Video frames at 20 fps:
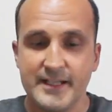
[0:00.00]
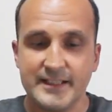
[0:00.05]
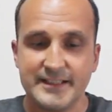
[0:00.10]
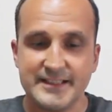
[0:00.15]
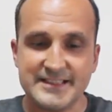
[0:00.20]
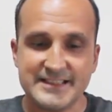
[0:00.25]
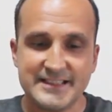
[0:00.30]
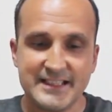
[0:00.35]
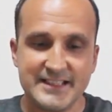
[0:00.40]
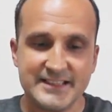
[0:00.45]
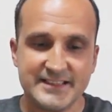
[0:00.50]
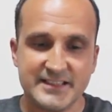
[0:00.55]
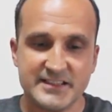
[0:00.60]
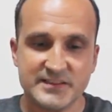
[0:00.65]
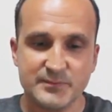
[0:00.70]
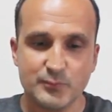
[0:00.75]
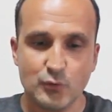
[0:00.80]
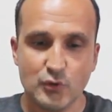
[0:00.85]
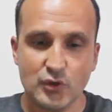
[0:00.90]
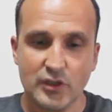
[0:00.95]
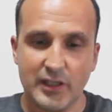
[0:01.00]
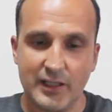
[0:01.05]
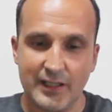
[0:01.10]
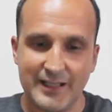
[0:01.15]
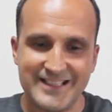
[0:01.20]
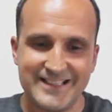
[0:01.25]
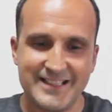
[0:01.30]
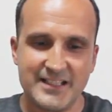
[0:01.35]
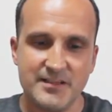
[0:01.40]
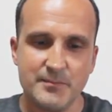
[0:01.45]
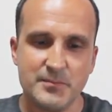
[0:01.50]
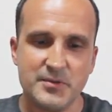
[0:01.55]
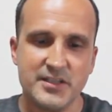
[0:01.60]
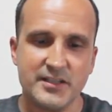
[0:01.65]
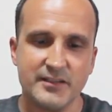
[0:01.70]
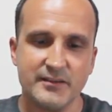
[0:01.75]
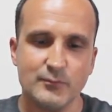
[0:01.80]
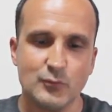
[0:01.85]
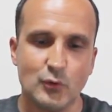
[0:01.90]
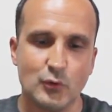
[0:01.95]
İsterseniz bu kaideyi bir
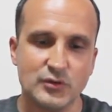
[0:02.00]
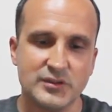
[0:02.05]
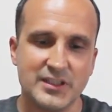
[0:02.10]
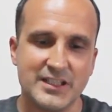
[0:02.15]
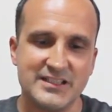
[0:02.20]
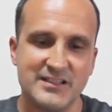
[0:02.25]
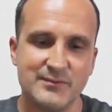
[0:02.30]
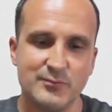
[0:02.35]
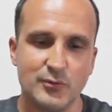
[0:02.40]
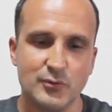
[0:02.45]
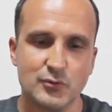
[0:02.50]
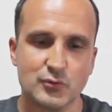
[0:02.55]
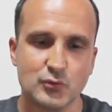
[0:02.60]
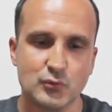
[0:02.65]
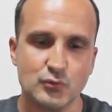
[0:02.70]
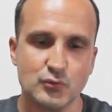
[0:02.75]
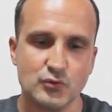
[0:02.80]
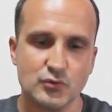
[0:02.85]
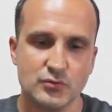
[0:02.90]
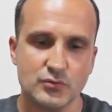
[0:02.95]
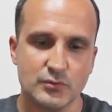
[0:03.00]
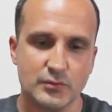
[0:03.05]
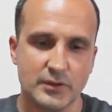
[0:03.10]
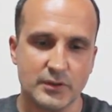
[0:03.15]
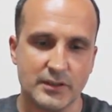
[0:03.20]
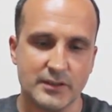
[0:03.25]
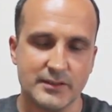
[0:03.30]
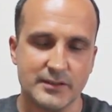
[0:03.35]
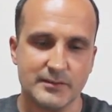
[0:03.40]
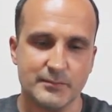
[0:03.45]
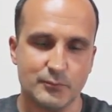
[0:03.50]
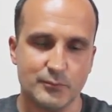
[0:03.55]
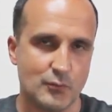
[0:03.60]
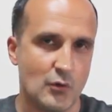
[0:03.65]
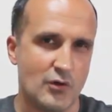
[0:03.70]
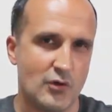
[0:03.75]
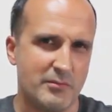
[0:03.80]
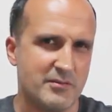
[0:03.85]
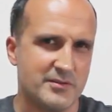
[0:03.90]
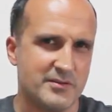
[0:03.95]
yere monte edebiliyorsunuz. Ee,
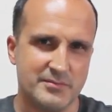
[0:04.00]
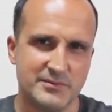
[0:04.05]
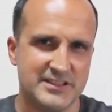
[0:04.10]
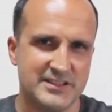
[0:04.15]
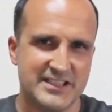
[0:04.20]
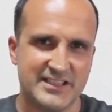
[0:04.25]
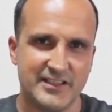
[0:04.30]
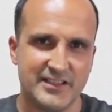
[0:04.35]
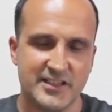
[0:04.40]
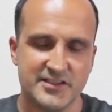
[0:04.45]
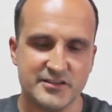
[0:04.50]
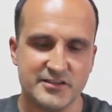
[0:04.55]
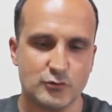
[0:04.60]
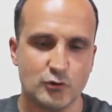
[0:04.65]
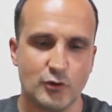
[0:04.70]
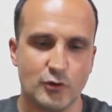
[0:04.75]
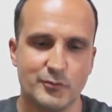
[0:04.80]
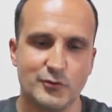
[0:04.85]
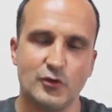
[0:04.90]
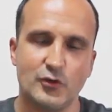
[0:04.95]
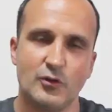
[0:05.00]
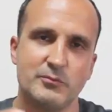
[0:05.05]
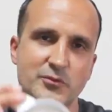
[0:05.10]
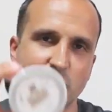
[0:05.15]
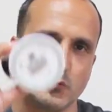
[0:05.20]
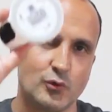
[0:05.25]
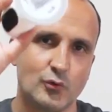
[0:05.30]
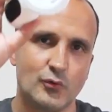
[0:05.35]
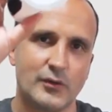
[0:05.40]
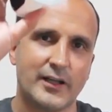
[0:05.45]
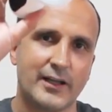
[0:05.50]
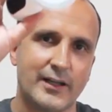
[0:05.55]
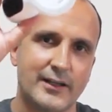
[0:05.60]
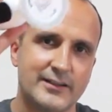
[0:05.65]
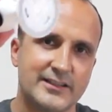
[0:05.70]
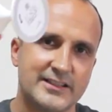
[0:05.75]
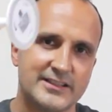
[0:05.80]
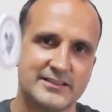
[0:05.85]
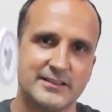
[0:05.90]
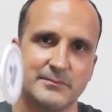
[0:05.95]
öyle bir ihtiyacınız olabilir. bir
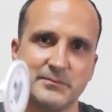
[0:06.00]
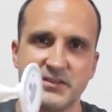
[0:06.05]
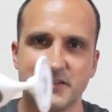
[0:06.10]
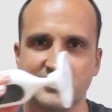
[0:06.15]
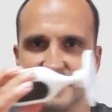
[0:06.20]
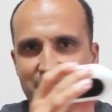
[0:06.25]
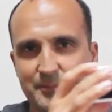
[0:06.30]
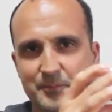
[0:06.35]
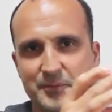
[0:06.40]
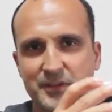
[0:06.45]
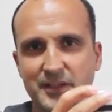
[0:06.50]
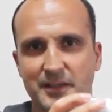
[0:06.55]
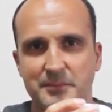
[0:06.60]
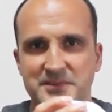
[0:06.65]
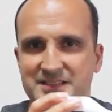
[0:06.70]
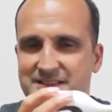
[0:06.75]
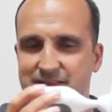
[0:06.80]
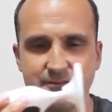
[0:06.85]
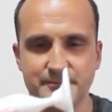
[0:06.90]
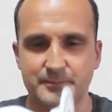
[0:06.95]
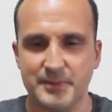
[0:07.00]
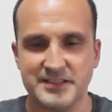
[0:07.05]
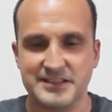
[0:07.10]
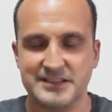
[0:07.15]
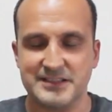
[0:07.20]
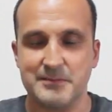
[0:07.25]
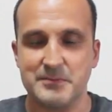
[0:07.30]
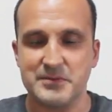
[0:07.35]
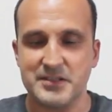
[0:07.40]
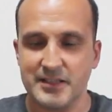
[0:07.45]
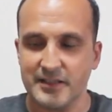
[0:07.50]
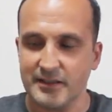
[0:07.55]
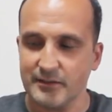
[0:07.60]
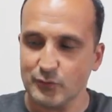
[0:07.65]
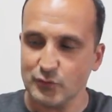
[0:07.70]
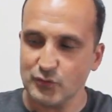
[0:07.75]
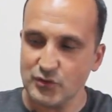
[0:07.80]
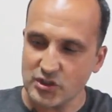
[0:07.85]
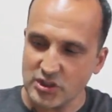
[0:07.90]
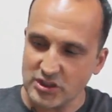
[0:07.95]
duvara, işte bir kapıya, bir başka bir yere.
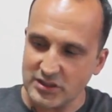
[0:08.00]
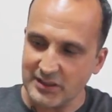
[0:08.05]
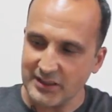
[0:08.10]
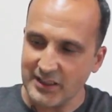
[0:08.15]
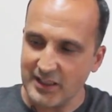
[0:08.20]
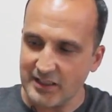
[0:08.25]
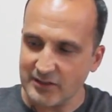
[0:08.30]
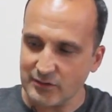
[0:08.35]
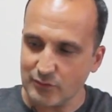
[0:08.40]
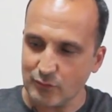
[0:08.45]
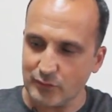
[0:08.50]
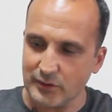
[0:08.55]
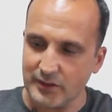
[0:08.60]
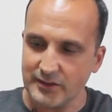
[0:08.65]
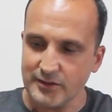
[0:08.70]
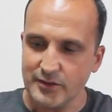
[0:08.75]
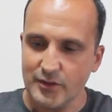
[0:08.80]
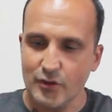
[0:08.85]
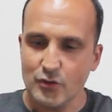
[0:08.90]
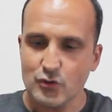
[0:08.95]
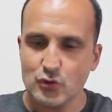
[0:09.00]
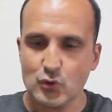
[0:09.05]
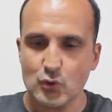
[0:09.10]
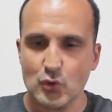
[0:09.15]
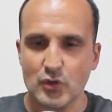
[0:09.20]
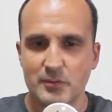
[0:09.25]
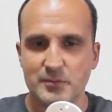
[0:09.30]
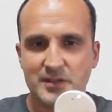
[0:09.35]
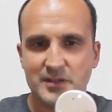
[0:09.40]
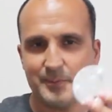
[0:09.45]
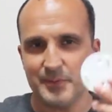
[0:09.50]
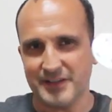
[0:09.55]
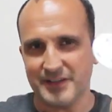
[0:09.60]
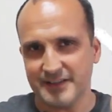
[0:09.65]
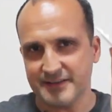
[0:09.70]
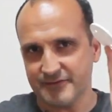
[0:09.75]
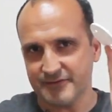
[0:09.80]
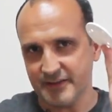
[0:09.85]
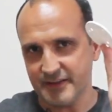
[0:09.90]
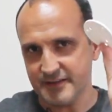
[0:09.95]
Bunun içinde gerekli olan şöyle bir
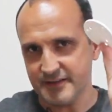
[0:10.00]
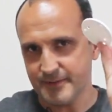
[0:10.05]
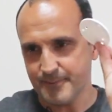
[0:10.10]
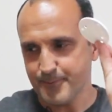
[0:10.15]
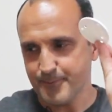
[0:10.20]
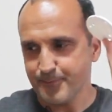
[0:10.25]
aparat var.